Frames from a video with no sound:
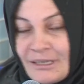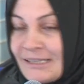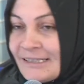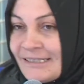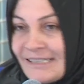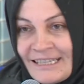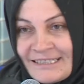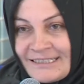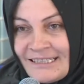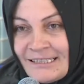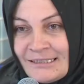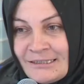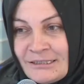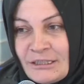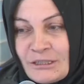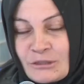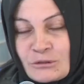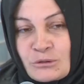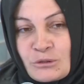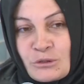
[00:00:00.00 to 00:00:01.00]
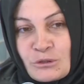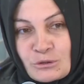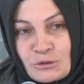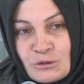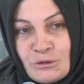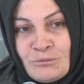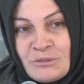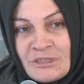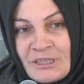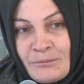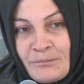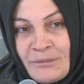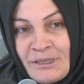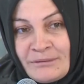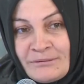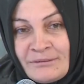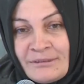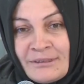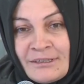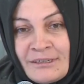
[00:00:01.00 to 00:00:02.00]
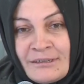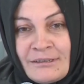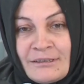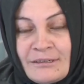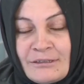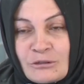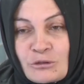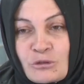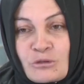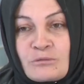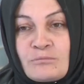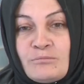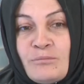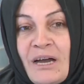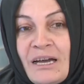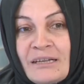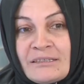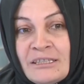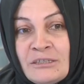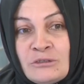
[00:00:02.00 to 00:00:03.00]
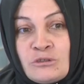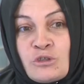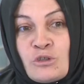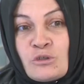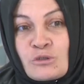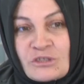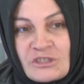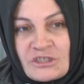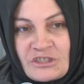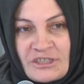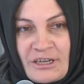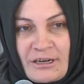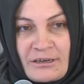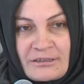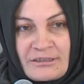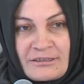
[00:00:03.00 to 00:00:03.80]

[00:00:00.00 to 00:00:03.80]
Neden diye sorduğum zaman maden çok sıcak.